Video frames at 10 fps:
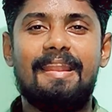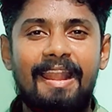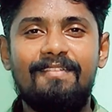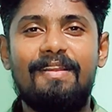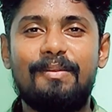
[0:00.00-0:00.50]

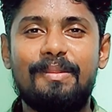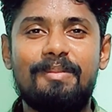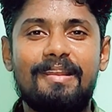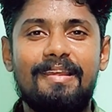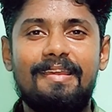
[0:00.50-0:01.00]
நல்வரவு
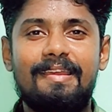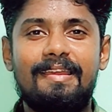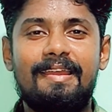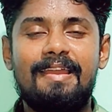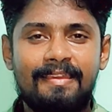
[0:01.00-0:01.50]
நண்பர்களே
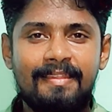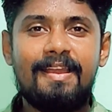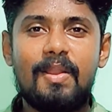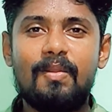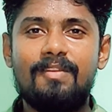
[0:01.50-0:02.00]
இந்த
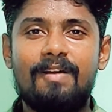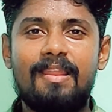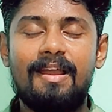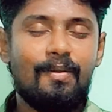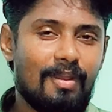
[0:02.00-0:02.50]
காணொலியின்
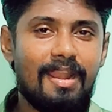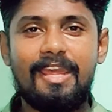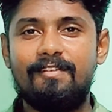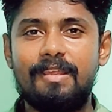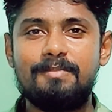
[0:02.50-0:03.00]
வாயிலாக உங்கள்
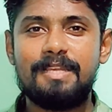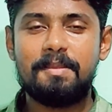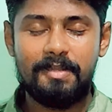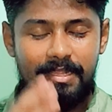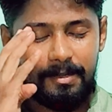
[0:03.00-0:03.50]
அனைவரையும்
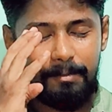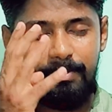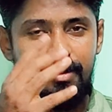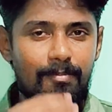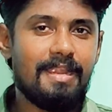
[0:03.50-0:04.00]
சந்திப்பதில்
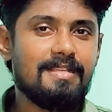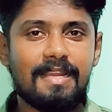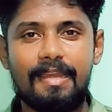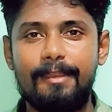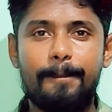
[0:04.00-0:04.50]
பெரும்
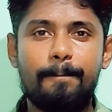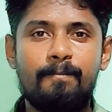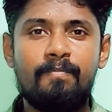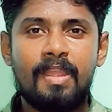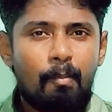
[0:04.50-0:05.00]
மகிழ்ச்சி அடைகிறேன்
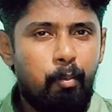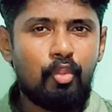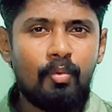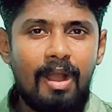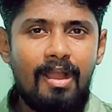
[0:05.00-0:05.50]

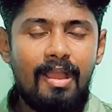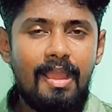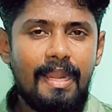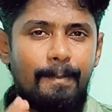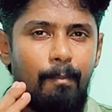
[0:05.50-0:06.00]
பொதுவா
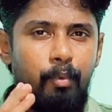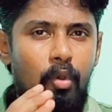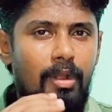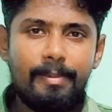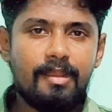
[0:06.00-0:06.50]
நம்ம
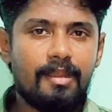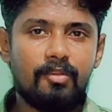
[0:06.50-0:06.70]
போர் அப்படின்னு